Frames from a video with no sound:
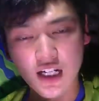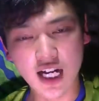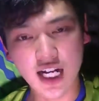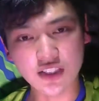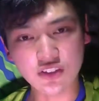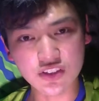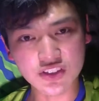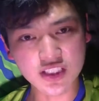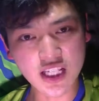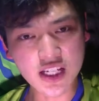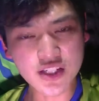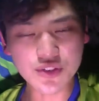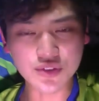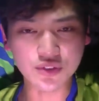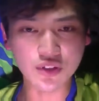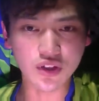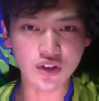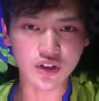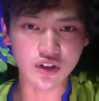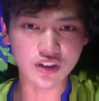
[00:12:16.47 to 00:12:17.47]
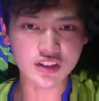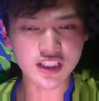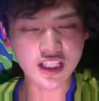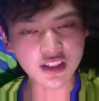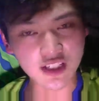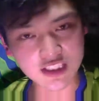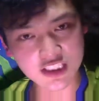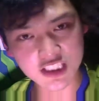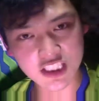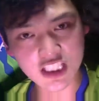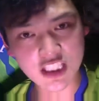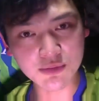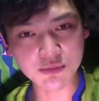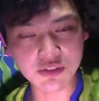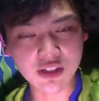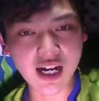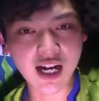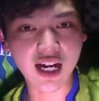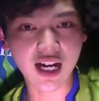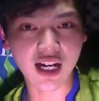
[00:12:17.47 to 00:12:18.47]
あの、選手の、てか、チーム
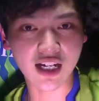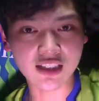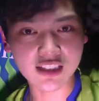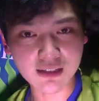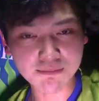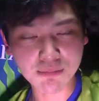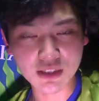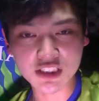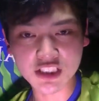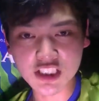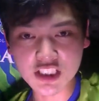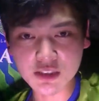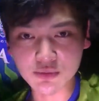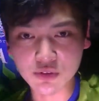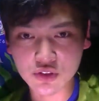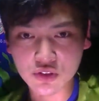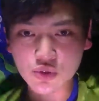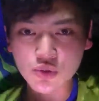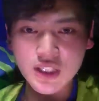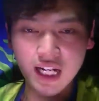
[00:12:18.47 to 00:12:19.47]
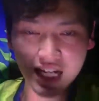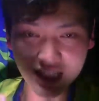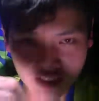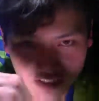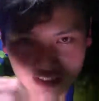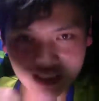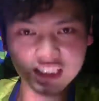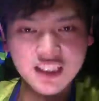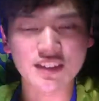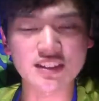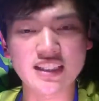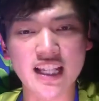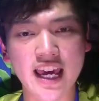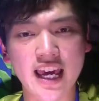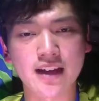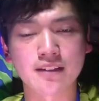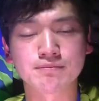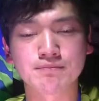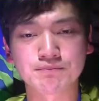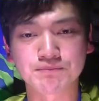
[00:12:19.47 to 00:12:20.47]
は、やっぱりチームの層が厚くなってます
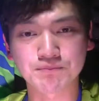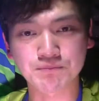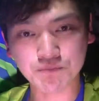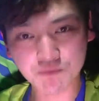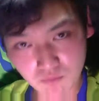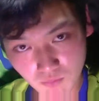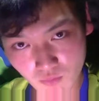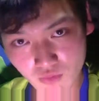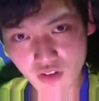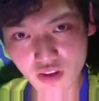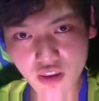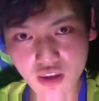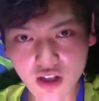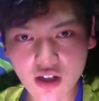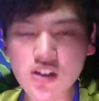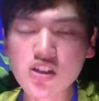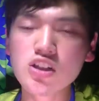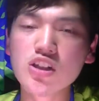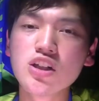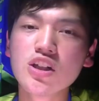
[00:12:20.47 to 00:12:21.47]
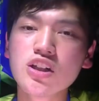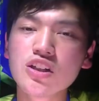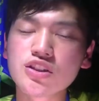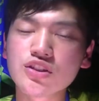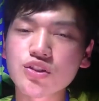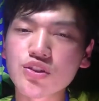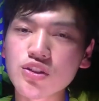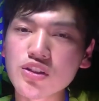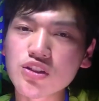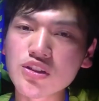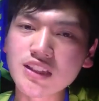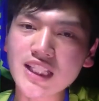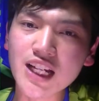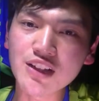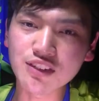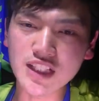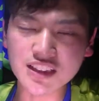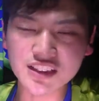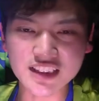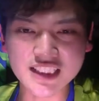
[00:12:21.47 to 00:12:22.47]
ね。それをね、
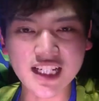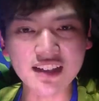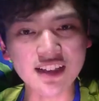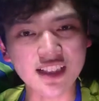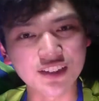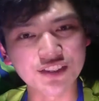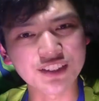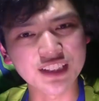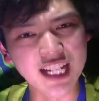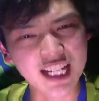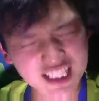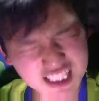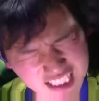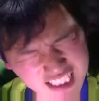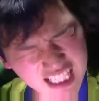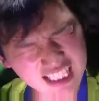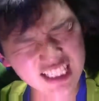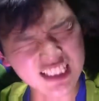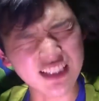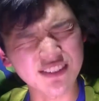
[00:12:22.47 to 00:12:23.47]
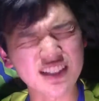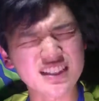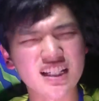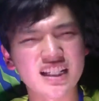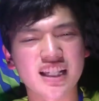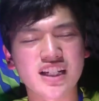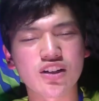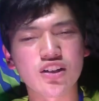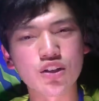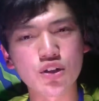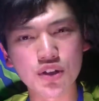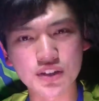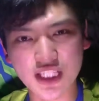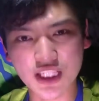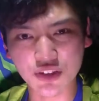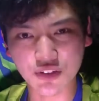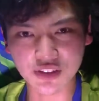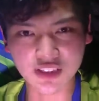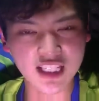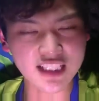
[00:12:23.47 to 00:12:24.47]
裏付けるかのような試合ですね、まさに。大分
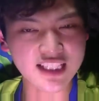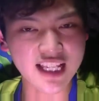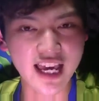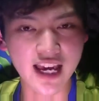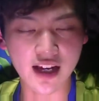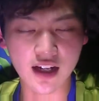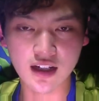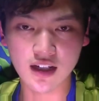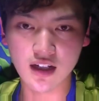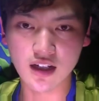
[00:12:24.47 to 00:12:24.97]
トリン線。戦。